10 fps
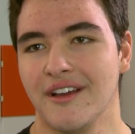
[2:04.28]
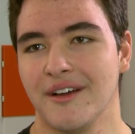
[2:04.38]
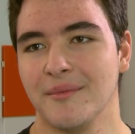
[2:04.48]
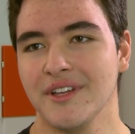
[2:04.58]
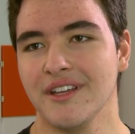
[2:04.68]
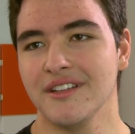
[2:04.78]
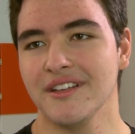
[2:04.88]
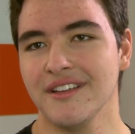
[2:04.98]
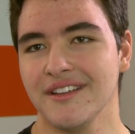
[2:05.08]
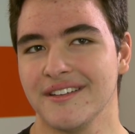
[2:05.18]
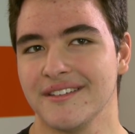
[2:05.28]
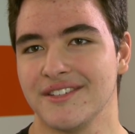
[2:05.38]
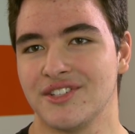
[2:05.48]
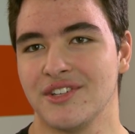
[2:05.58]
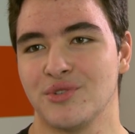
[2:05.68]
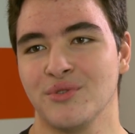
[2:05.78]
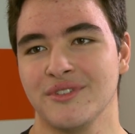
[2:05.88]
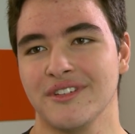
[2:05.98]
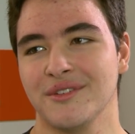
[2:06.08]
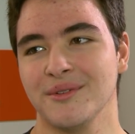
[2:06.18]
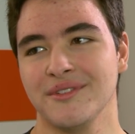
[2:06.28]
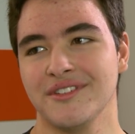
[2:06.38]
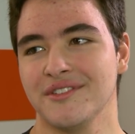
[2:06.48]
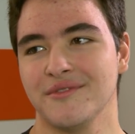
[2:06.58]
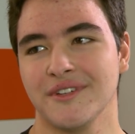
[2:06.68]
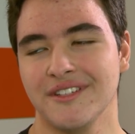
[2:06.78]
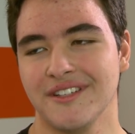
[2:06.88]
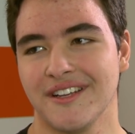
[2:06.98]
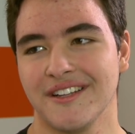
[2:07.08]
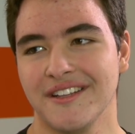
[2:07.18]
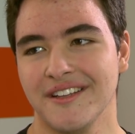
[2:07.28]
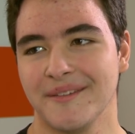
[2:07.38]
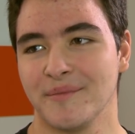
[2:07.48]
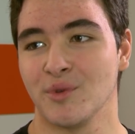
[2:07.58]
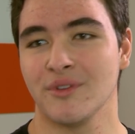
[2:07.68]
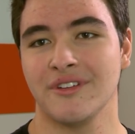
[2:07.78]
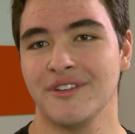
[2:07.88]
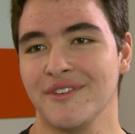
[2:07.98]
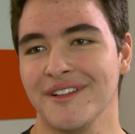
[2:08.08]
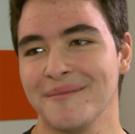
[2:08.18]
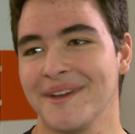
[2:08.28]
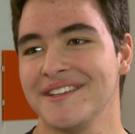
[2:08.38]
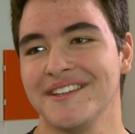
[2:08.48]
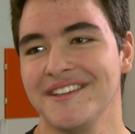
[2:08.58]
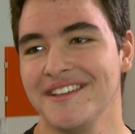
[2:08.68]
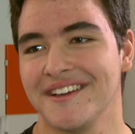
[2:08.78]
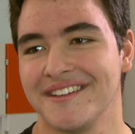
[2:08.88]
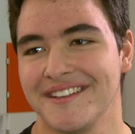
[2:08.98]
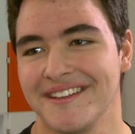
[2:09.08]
Ama gene de işte çok zeki olduğu için falan herhalde notları falan benden iyi yani.